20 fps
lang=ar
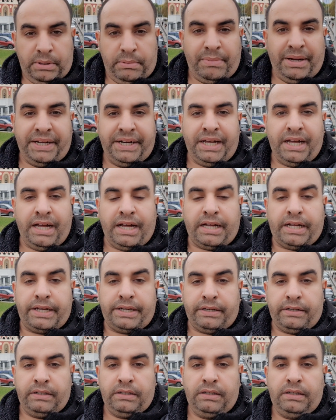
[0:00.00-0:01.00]
بمعنى اخر
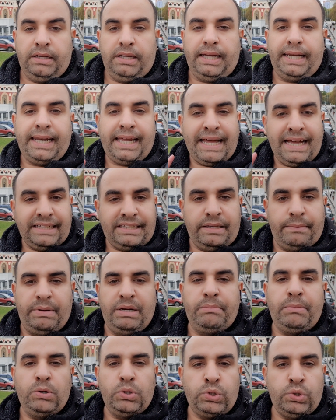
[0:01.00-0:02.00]
الختم
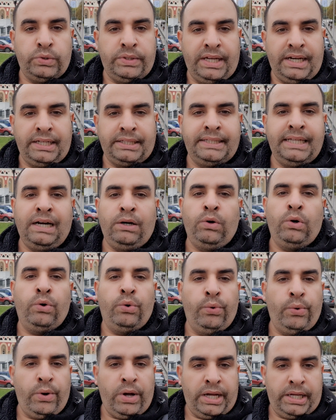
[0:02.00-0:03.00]
الموجود على الدعوه
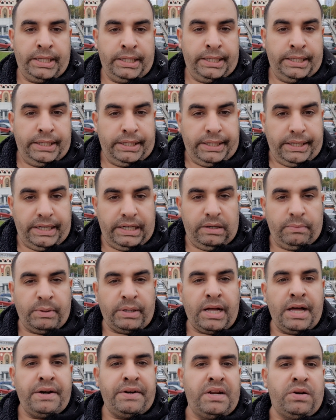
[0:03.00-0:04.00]
هو اللي
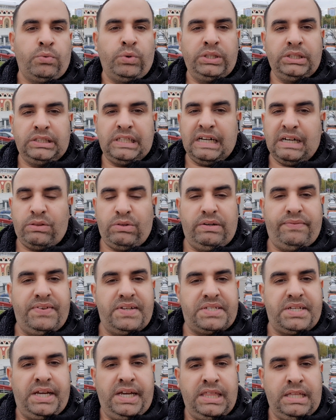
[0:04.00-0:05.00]
بقرر وين تاخذ
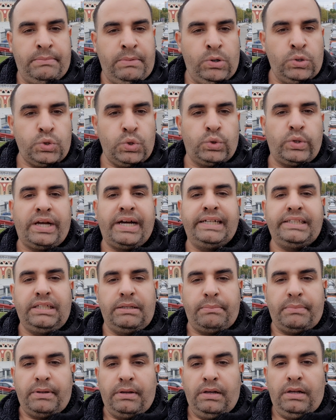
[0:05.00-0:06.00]
الفيزا اذا موجود
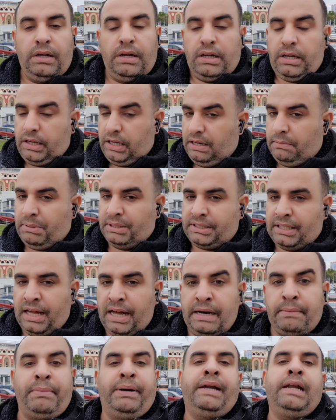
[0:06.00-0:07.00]
ختم
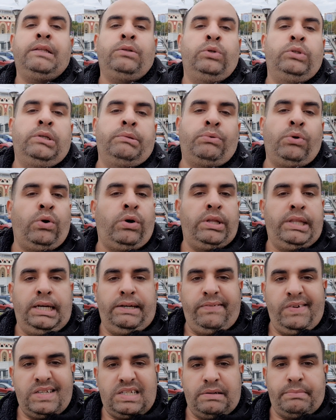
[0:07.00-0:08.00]
المطار معناته انت تاخذ
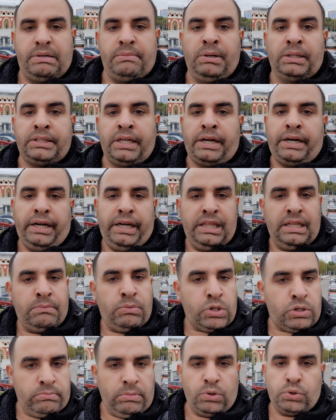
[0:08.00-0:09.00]
الفيزا بالمطار اذا
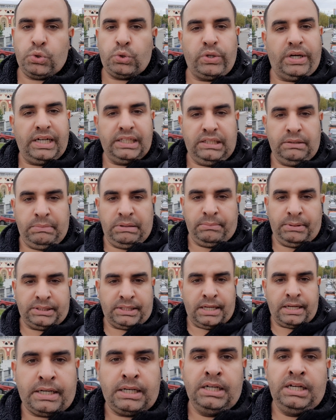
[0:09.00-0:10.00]
مش موجود ختم
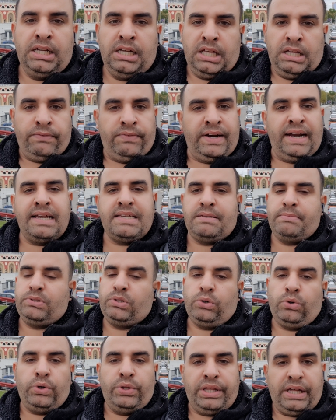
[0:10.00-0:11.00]
المطار فلازم
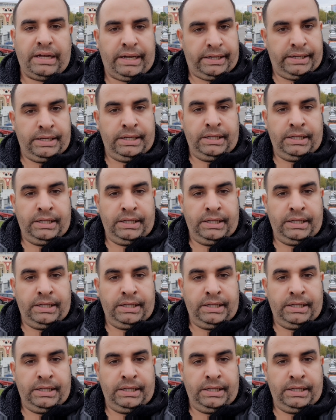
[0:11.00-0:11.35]
تاخذها